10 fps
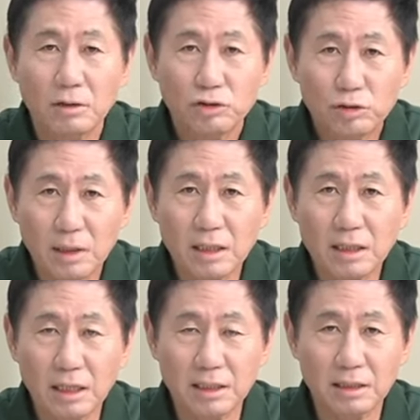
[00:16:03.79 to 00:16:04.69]

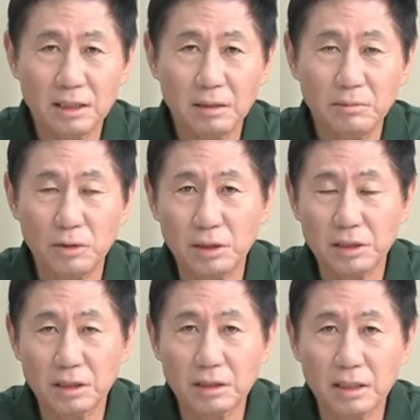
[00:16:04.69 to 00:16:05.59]
수많은 학생들이 모여
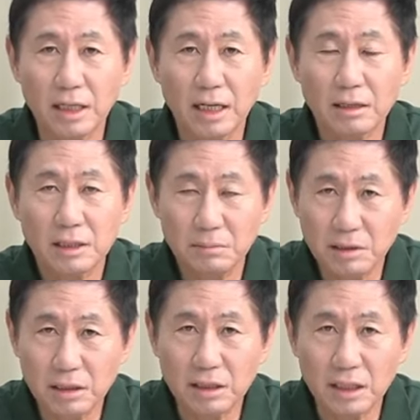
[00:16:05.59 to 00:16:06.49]
있었는데
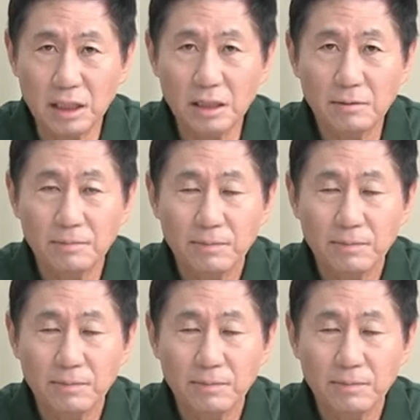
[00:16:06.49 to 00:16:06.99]
시민들이